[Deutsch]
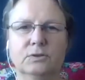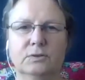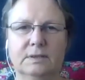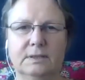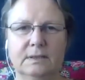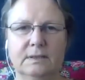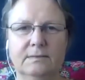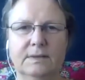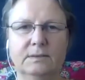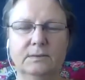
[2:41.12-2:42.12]
zu dir,
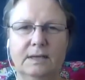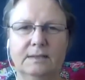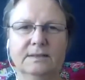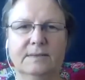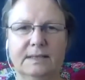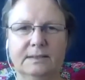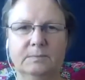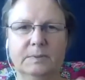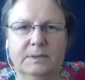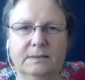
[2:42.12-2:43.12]
wenn du ganz weit
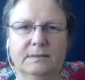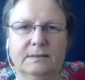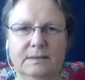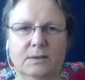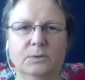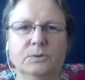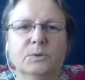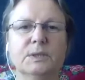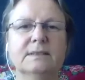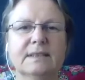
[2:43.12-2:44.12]
bist und
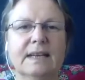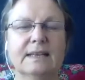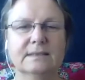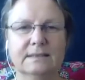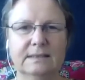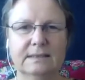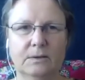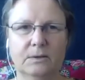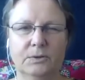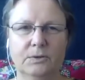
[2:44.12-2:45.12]
durchdringst dich
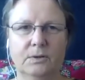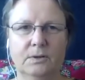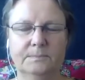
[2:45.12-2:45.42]
auch noch.